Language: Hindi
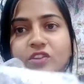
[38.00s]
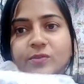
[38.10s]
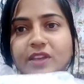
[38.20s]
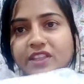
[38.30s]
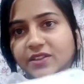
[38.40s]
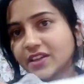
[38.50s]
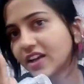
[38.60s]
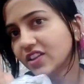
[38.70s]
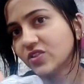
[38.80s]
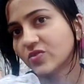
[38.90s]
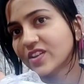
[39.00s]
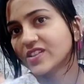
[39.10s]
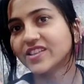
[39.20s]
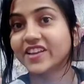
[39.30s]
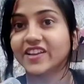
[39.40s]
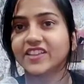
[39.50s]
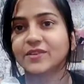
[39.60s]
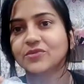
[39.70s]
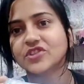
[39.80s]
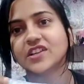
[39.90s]
तो मैं दिखाती हूँ कि इसके
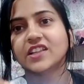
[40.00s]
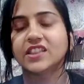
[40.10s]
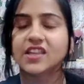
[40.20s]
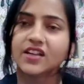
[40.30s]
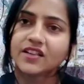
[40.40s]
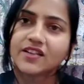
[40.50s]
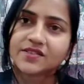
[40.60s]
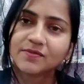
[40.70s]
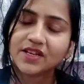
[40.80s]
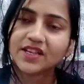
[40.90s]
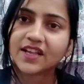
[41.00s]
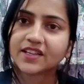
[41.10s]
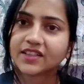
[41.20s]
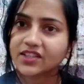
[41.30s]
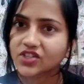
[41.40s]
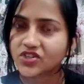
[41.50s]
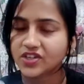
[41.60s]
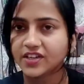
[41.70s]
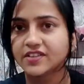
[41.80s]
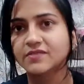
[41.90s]
अंदर मुझे कितने कलर्स मिले हैं कितनी
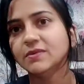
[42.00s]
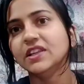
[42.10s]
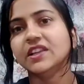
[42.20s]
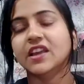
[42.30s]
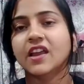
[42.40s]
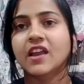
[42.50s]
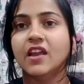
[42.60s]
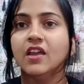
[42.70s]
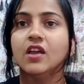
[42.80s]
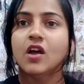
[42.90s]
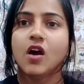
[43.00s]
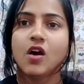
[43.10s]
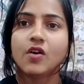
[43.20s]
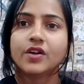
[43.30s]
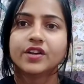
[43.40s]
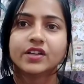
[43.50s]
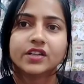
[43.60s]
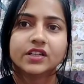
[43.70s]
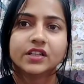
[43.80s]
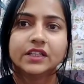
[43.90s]
शेड्स मिली हैं और
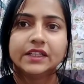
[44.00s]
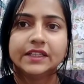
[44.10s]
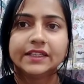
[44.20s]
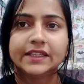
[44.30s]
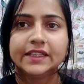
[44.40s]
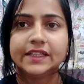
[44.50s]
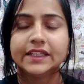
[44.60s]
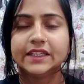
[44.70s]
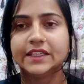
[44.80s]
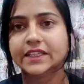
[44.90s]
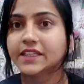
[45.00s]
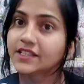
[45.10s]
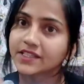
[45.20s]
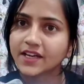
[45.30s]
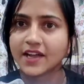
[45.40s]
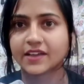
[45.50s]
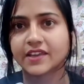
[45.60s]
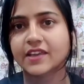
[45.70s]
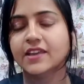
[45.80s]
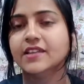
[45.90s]
इनकी ये किस तरह
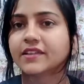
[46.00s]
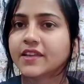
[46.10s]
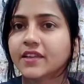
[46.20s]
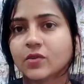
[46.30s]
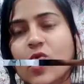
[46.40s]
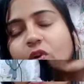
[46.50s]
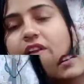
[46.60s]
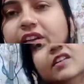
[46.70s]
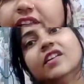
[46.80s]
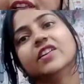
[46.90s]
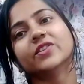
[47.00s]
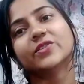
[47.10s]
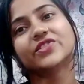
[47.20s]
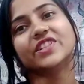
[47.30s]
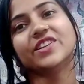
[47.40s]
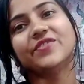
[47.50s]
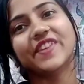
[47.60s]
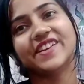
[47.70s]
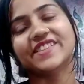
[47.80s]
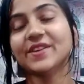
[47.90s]
की इनकी क्वालिटी है तो चलिए
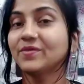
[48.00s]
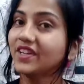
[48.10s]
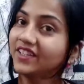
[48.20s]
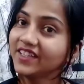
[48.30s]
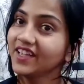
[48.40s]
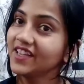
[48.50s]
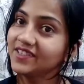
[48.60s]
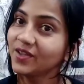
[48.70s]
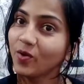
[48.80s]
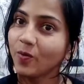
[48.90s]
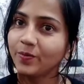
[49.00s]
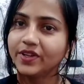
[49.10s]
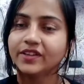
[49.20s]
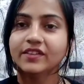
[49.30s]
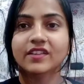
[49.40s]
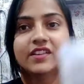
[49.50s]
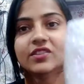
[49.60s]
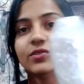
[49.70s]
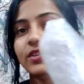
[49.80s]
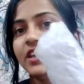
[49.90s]
फ्रेंड्स हम करते हैं इसे ओपन
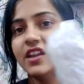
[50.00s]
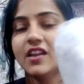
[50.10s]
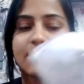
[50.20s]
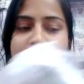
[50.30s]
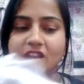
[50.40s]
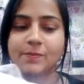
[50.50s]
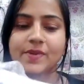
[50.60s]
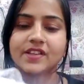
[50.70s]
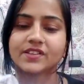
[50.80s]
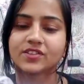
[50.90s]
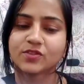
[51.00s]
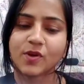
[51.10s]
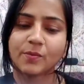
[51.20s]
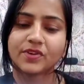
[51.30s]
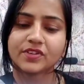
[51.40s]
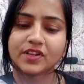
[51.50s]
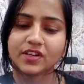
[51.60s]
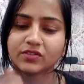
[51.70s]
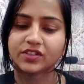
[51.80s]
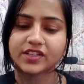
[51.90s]
तो ये है हमारे पास जिसको ओपन कर
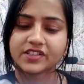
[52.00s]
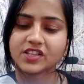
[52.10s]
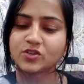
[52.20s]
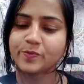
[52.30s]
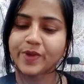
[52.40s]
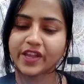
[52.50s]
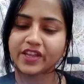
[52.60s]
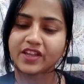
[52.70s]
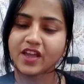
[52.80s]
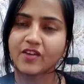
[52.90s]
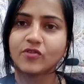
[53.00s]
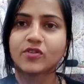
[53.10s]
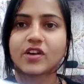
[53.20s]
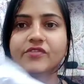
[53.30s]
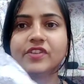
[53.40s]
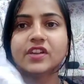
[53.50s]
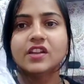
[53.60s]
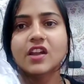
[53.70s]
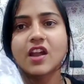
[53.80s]
रहे हैं देखिए इसकी जो पैकिंग है वो काफ़ी